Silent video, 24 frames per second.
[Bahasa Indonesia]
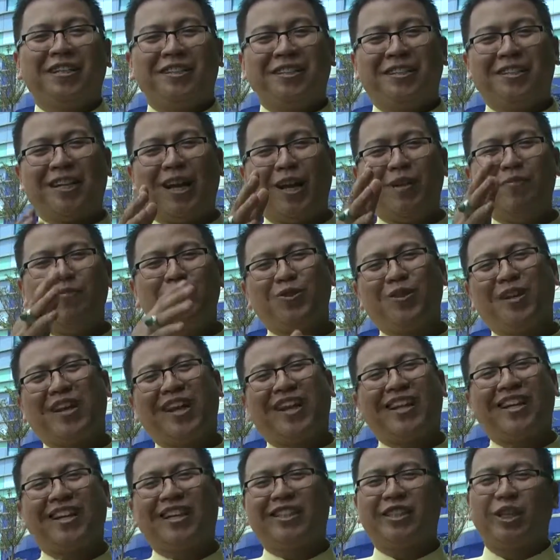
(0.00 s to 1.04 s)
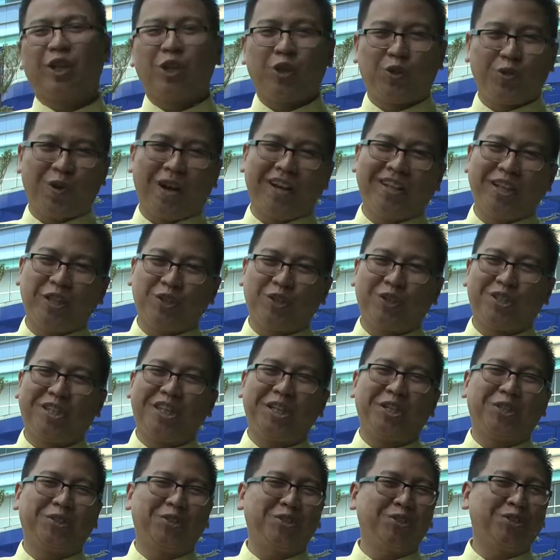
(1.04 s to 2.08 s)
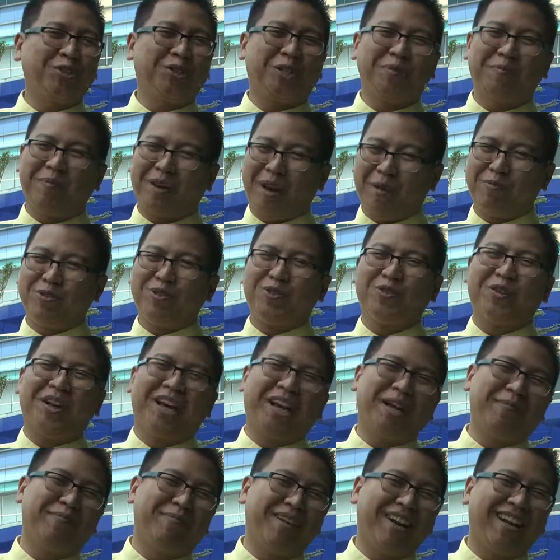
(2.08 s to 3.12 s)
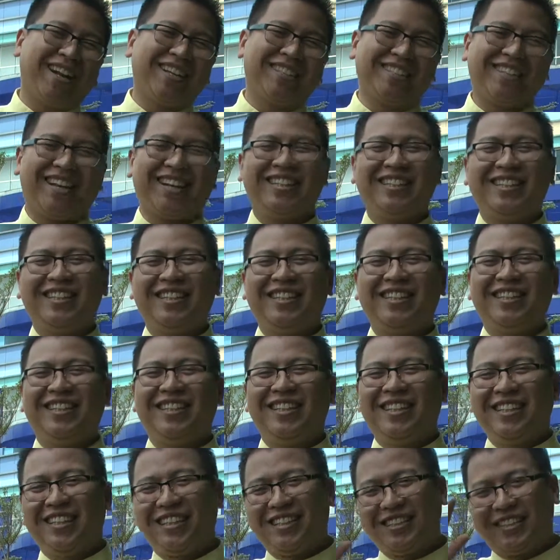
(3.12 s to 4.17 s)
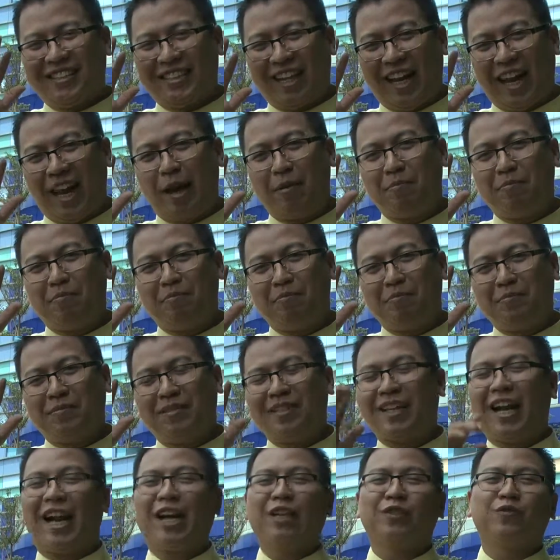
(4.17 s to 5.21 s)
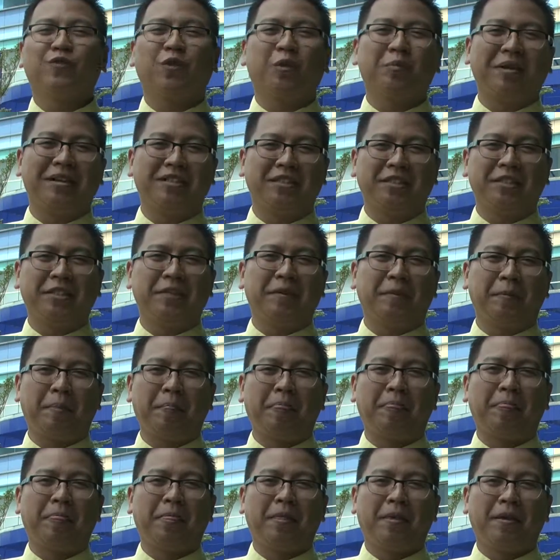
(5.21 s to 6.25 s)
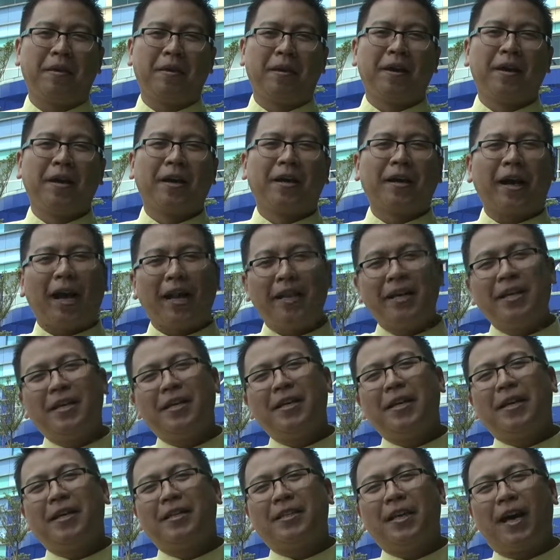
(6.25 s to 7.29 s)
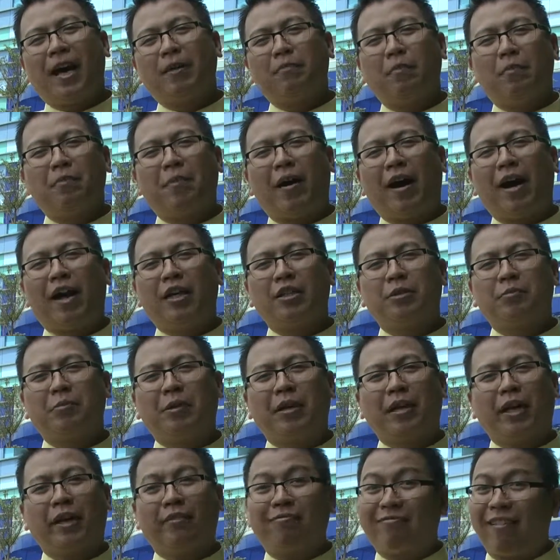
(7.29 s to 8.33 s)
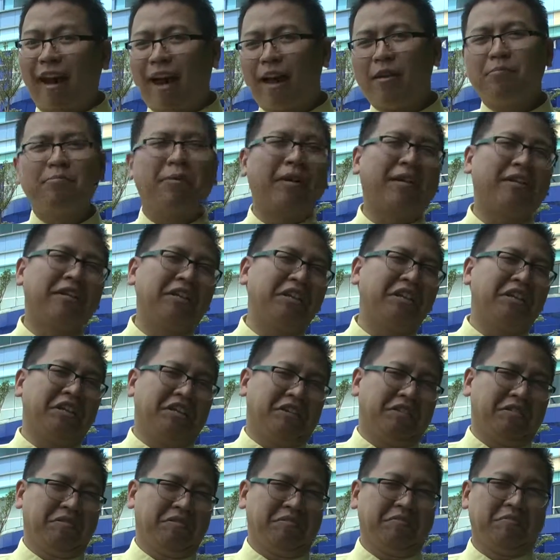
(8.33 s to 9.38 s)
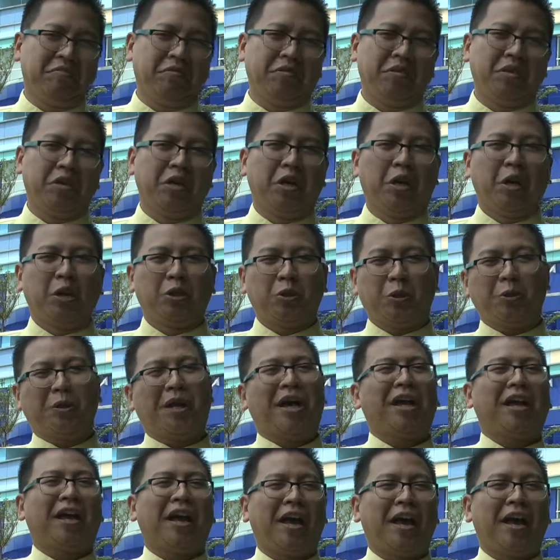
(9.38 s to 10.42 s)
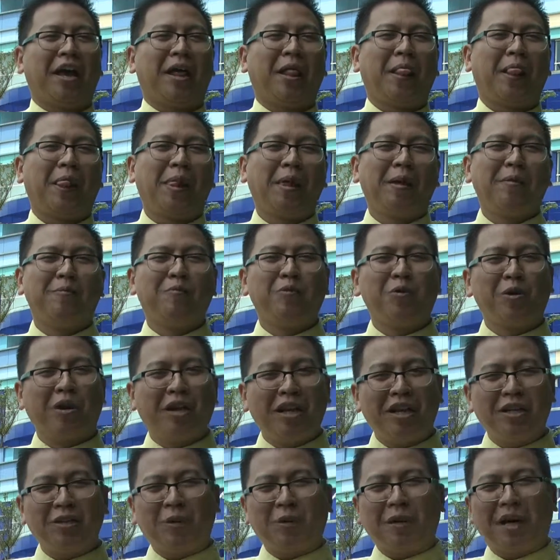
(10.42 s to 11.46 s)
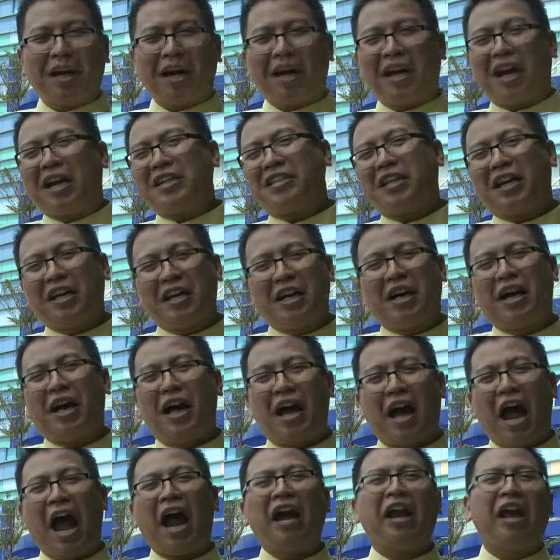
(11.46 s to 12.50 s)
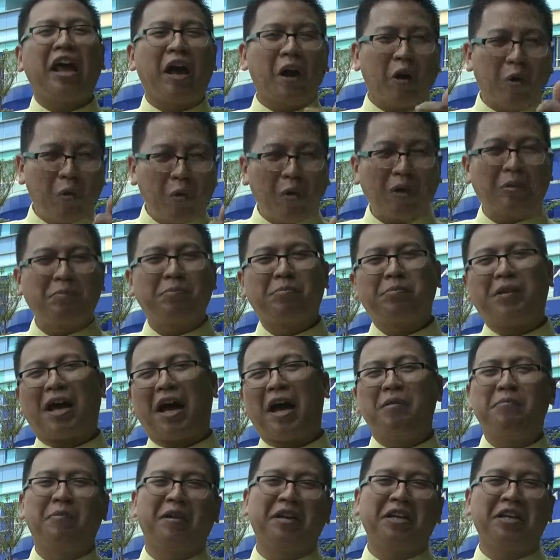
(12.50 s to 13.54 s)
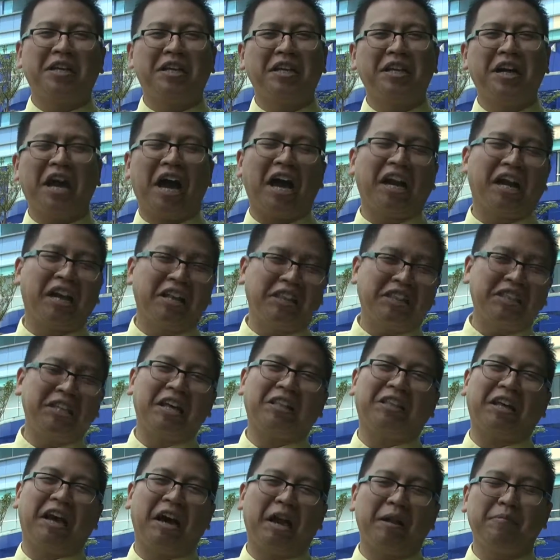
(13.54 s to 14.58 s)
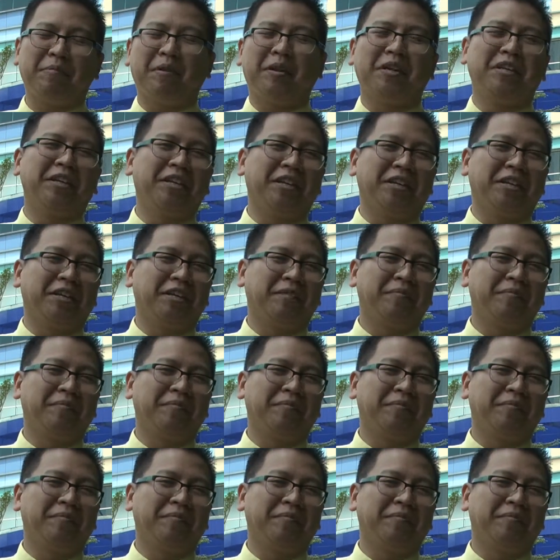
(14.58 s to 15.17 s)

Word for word: Shalom saudara yang dikasih Tuhan Yesus Kristus dimanapun saudara berada saat ini. Salam transformasi. Kali ini kita akan membahas mengenai tahan berdiri. Saudara, mungkin saudara dan saya ada yang kuat tahan berdiri, ada yang tidak tahan berdiri.